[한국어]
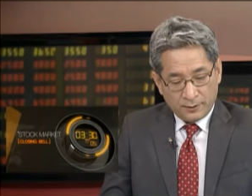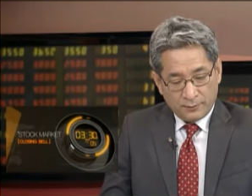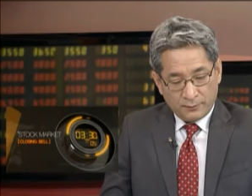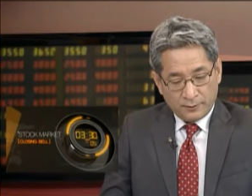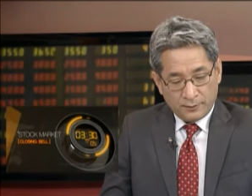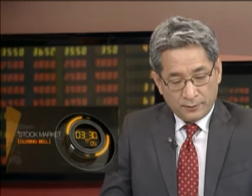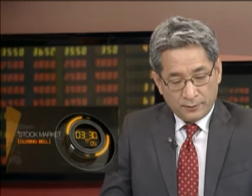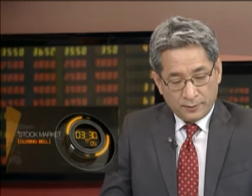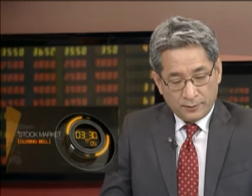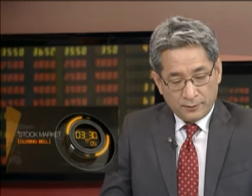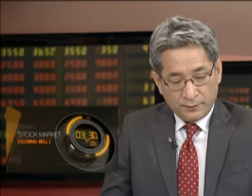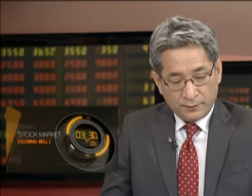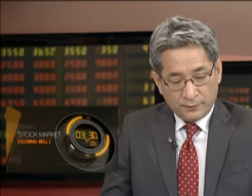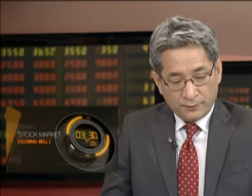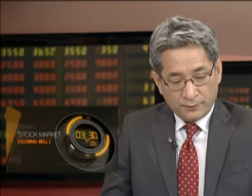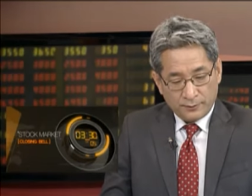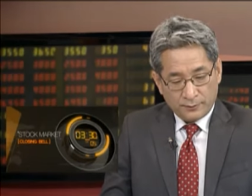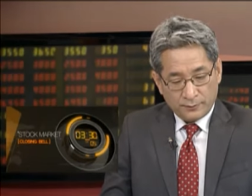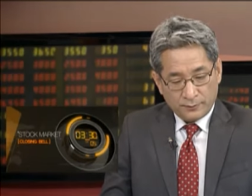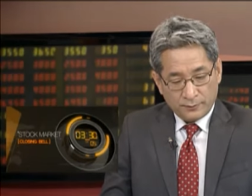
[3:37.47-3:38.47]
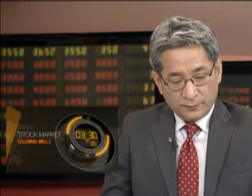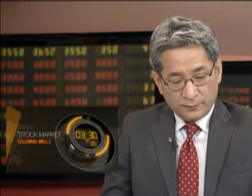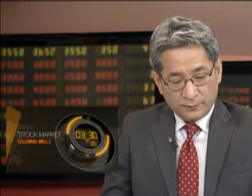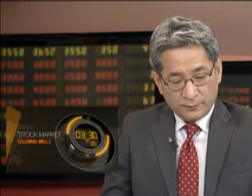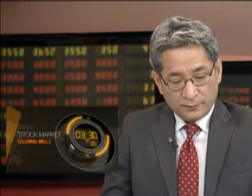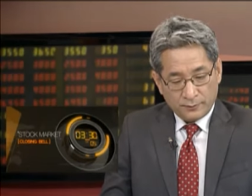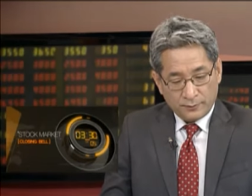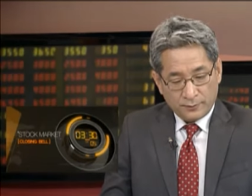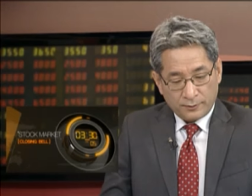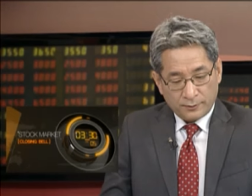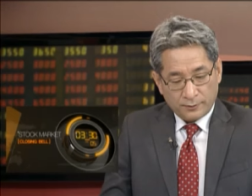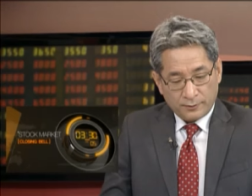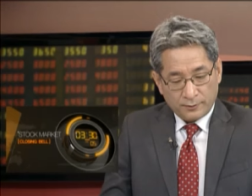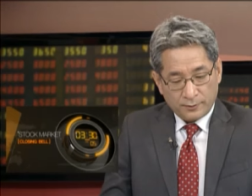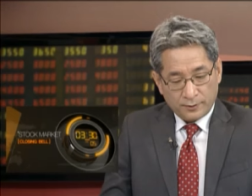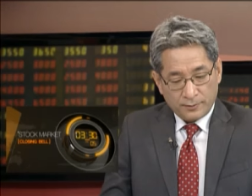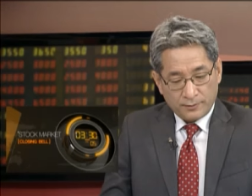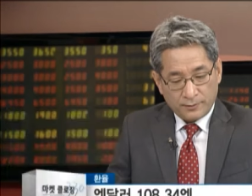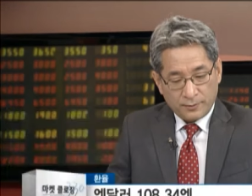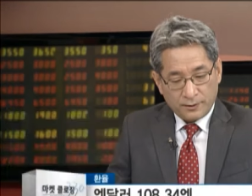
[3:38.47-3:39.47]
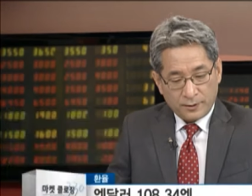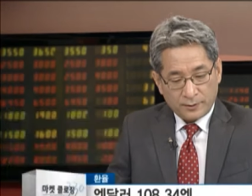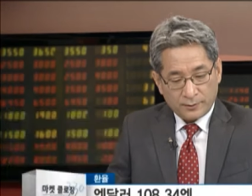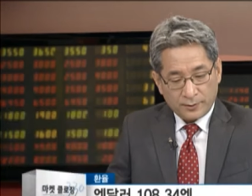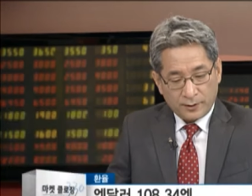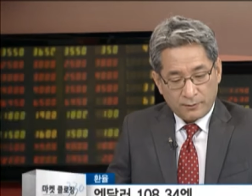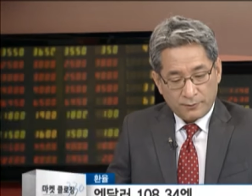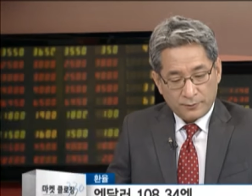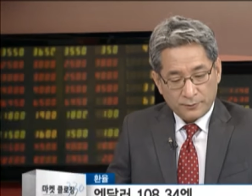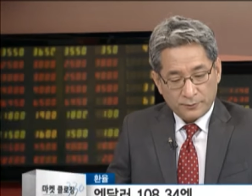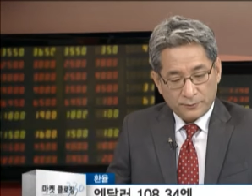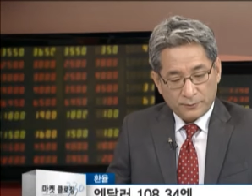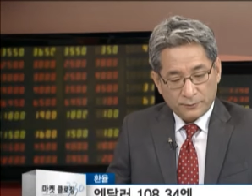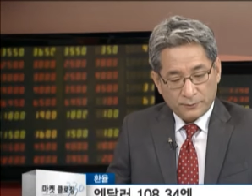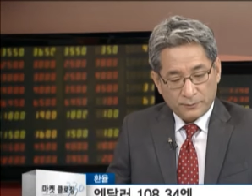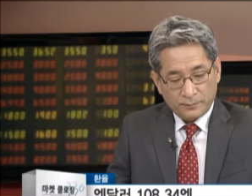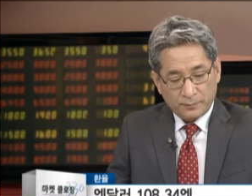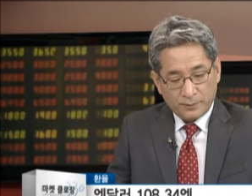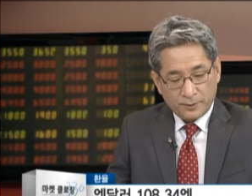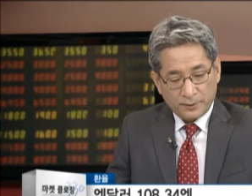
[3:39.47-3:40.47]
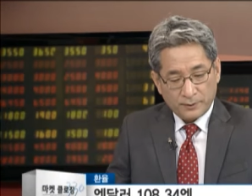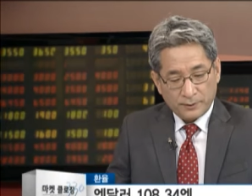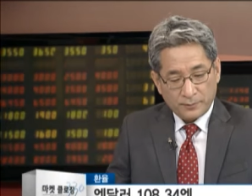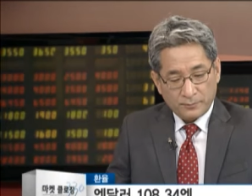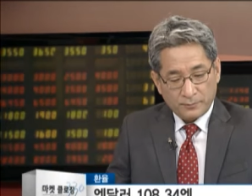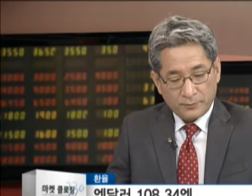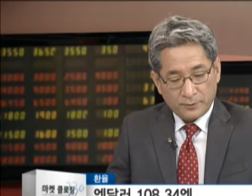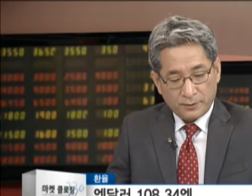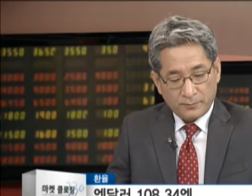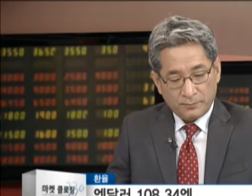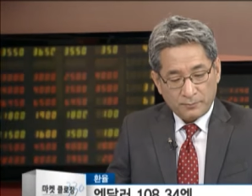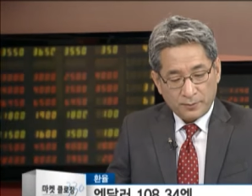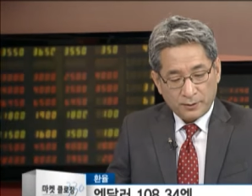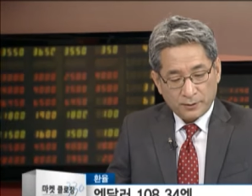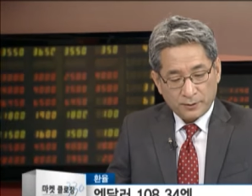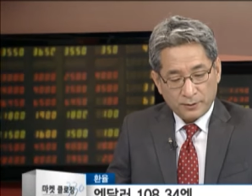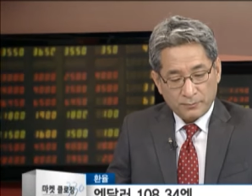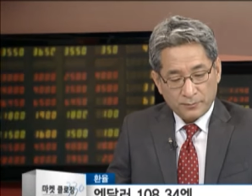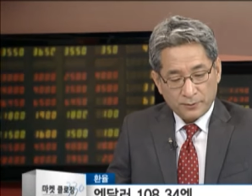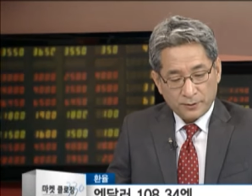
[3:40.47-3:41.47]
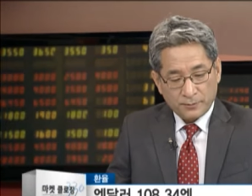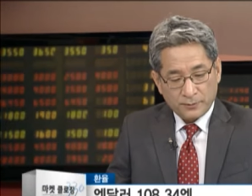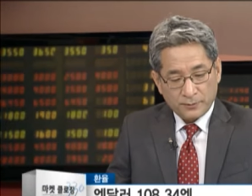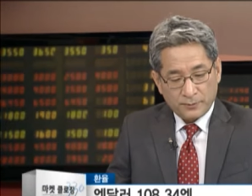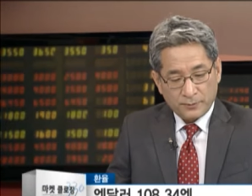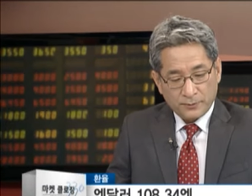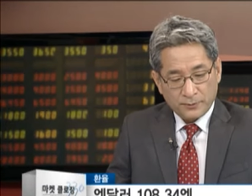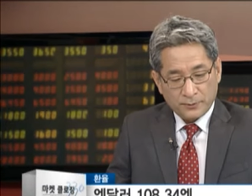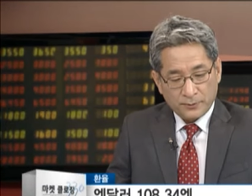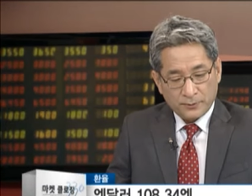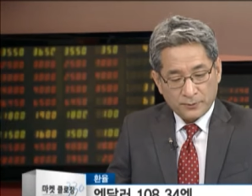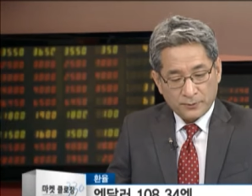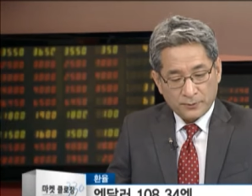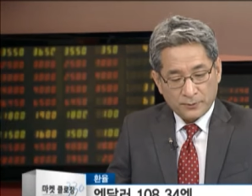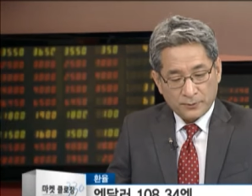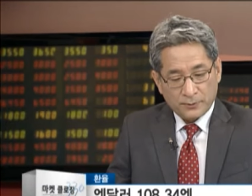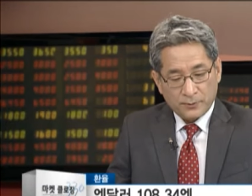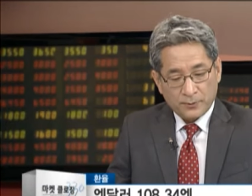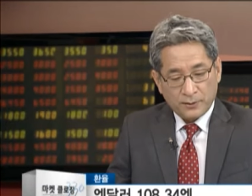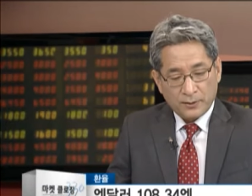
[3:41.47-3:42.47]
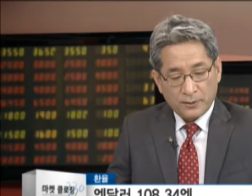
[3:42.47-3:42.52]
원달러 환율은 어, 전일대면 약 4원 정도 빠진 1135원 정도,